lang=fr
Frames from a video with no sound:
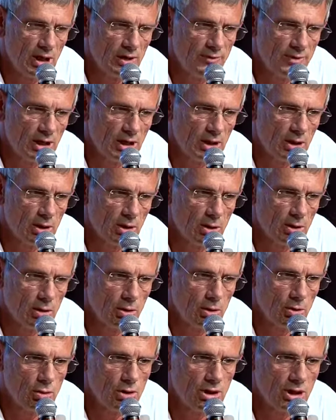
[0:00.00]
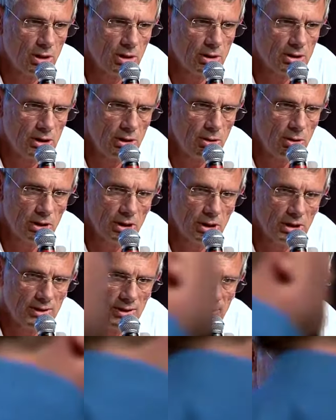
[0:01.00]
avec euh, une garantie de
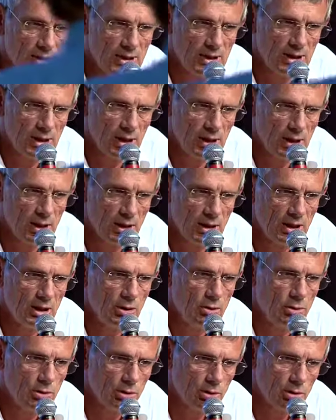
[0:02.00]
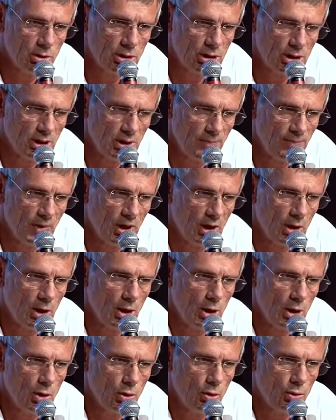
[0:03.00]
l'organisation syndicale, et de l'autre côté,
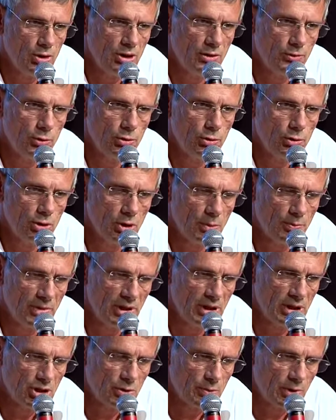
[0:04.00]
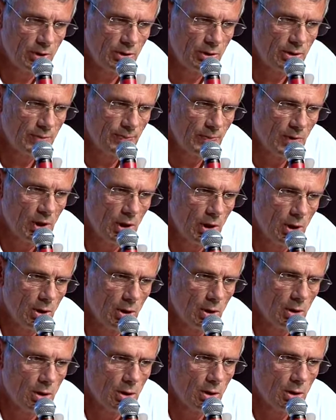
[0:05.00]
au niveau du top management,
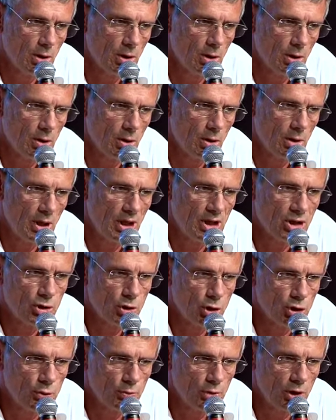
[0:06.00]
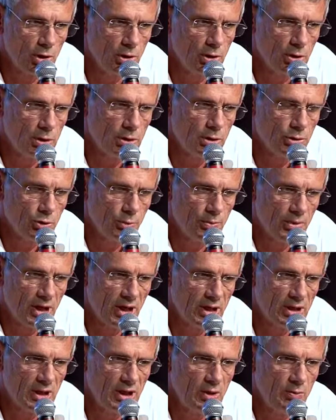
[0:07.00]
euh, un changement de
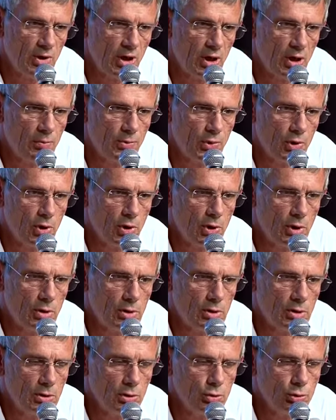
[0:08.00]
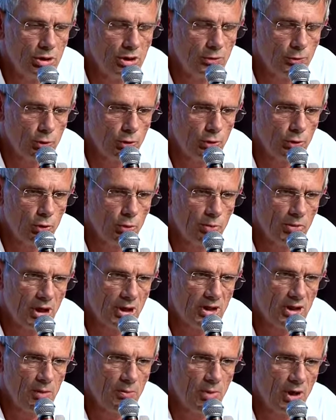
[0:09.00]
paradigme par rapport, ou une évolution de
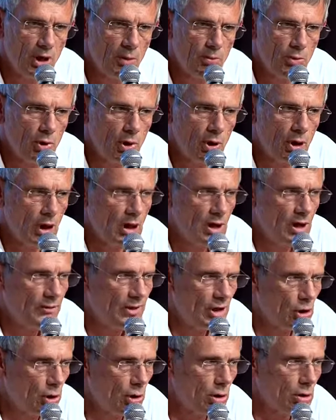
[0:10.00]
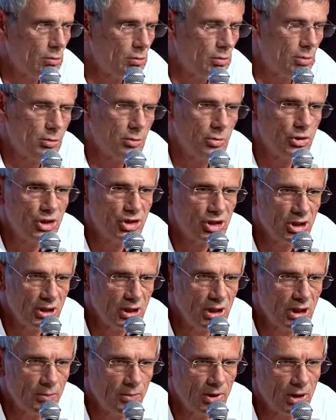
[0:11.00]
paradigme par rapport à la valeur
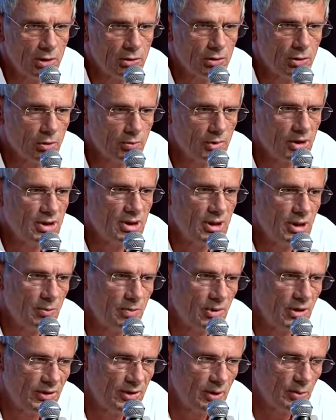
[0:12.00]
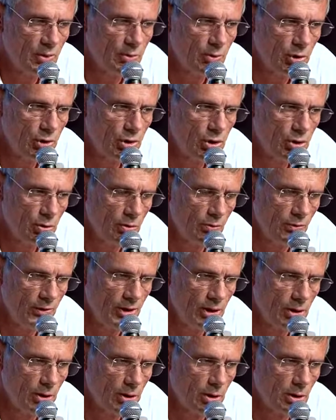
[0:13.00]
générée par l'entreprise, qui n'est pas simplement une,
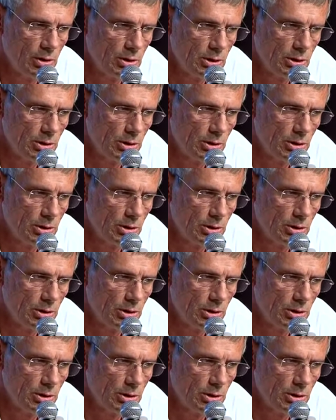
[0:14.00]
valeur